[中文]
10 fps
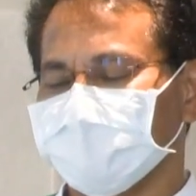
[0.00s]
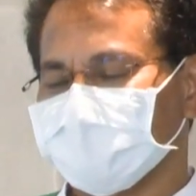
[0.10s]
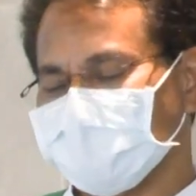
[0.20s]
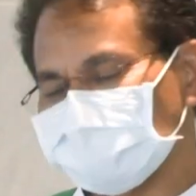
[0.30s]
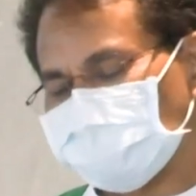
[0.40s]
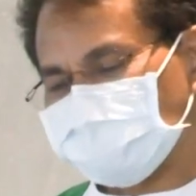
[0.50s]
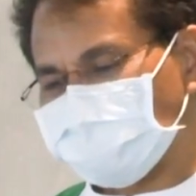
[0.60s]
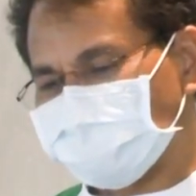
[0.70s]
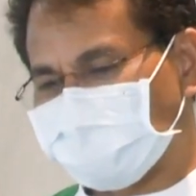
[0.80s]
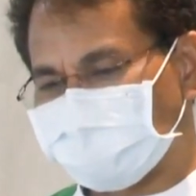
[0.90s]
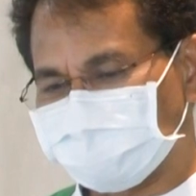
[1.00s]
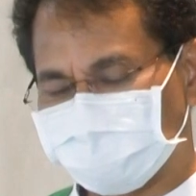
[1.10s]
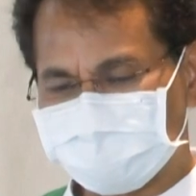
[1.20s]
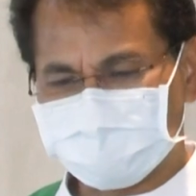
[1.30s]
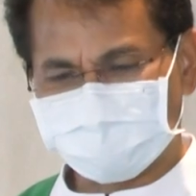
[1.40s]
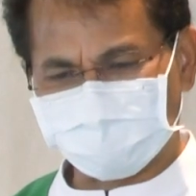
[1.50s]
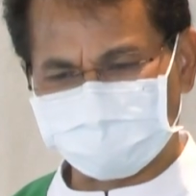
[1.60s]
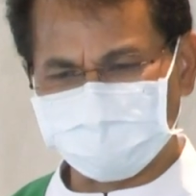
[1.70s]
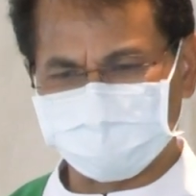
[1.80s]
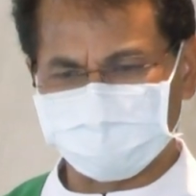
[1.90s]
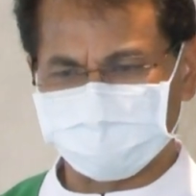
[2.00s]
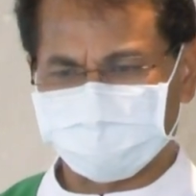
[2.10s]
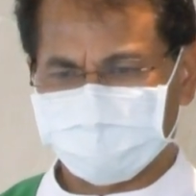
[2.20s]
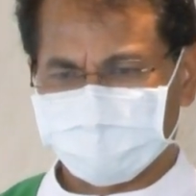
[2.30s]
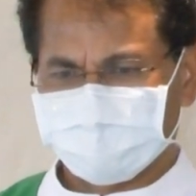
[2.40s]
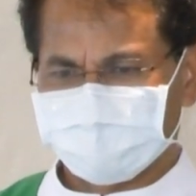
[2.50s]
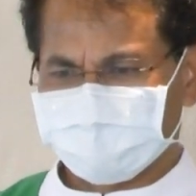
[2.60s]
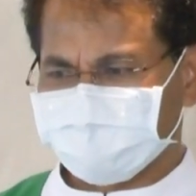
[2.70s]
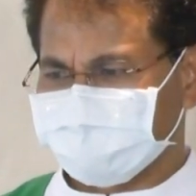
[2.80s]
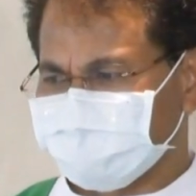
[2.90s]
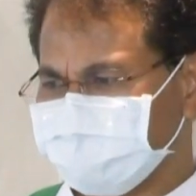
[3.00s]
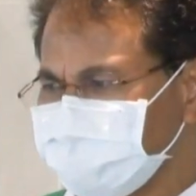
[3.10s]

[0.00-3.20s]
可能我们提到有一些的有民的，那我